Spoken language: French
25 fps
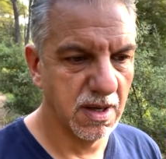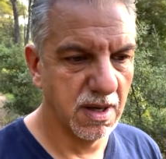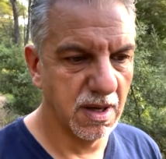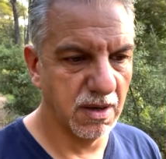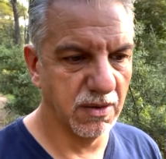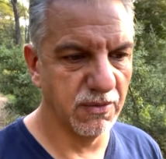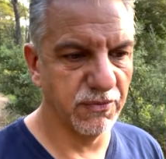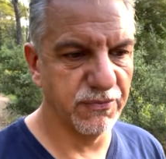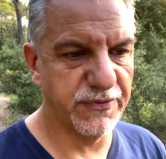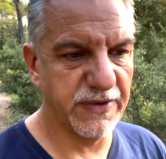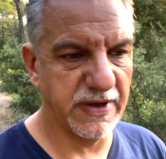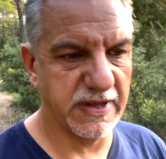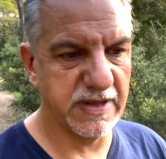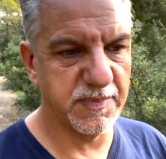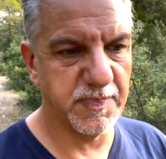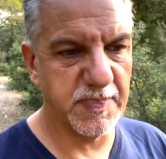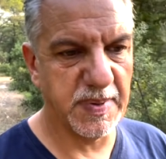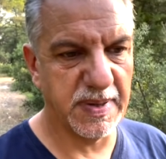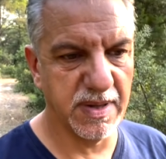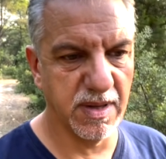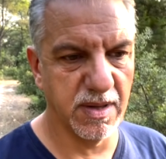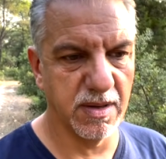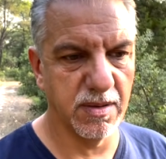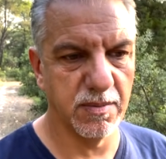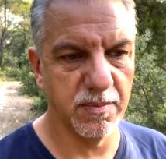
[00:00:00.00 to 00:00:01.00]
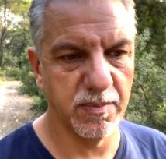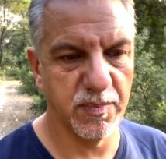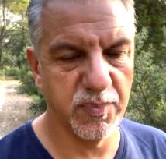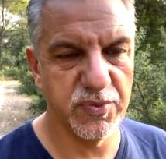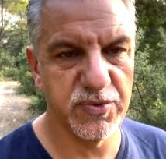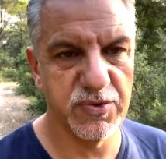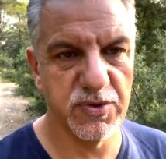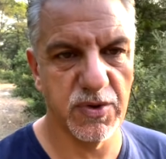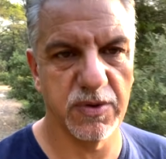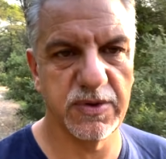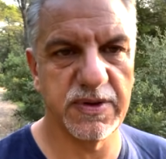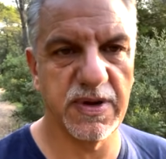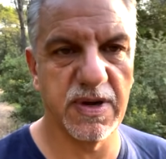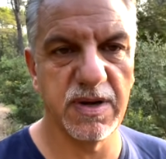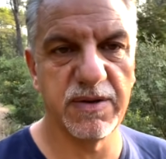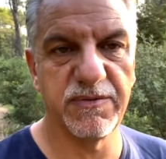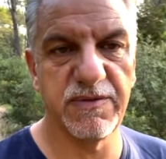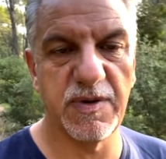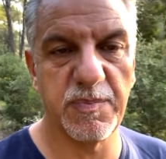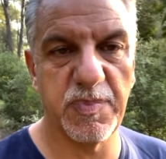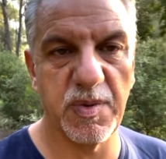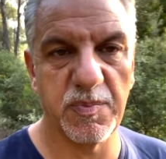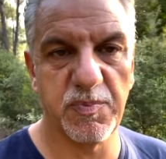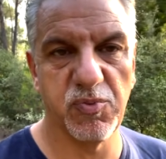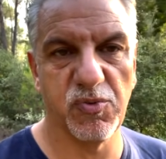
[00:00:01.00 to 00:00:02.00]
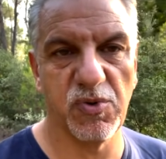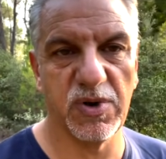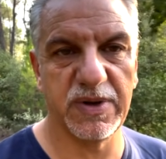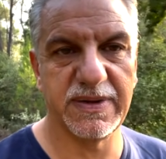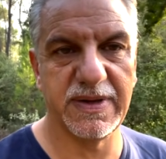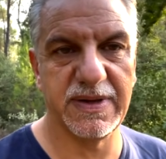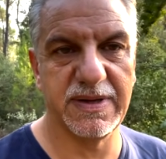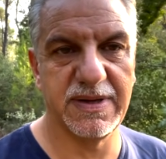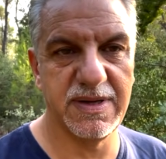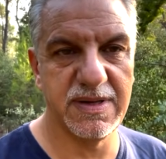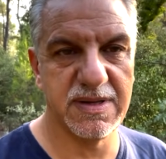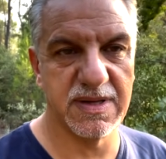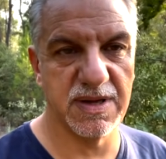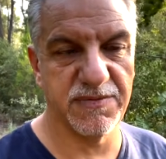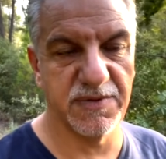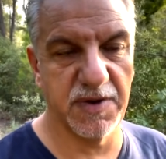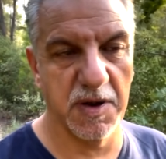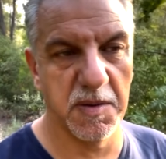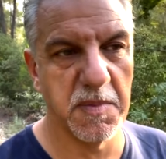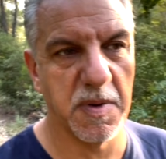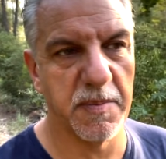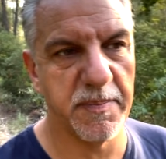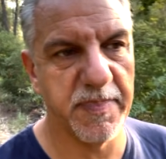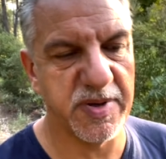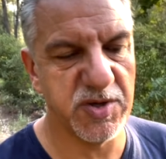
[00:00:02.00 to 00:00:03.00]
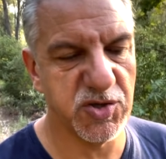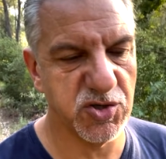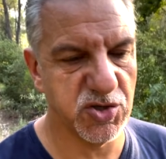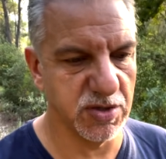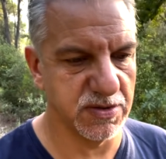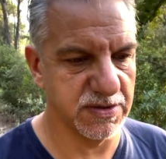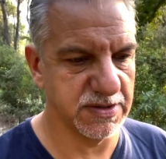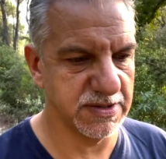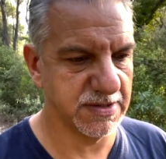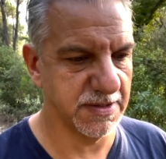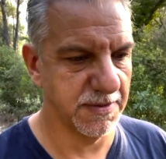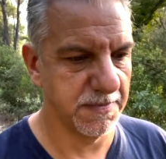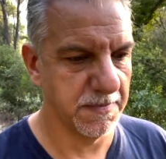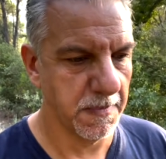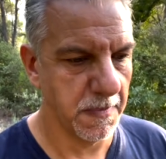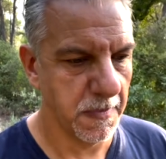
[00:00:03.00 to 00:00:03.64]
en fait, pendant plusieurs temps, il ne va pas pouvoir t'aider, tu n'as vraiment pas de chance.